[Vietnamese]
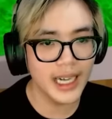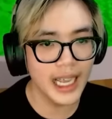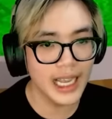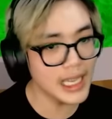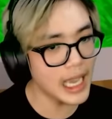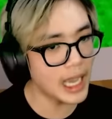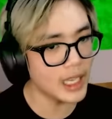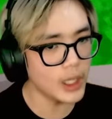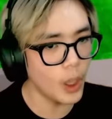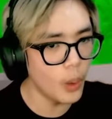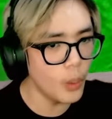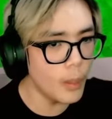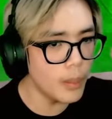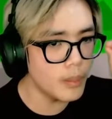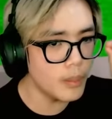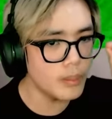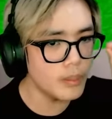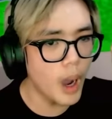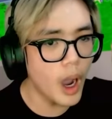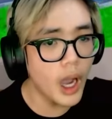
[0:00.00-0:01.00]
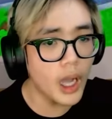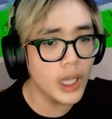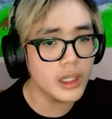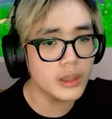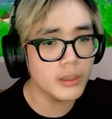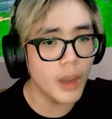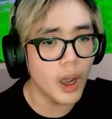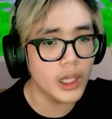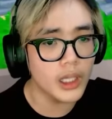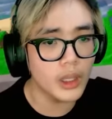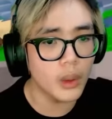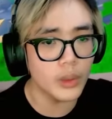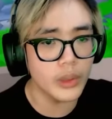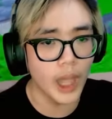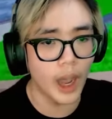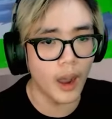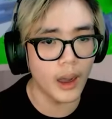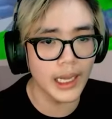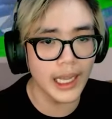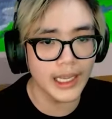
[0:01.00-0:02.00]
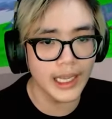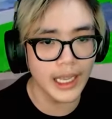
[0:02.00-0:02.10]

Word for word: hãy chờ thu bo bo nó thu nhỏ lại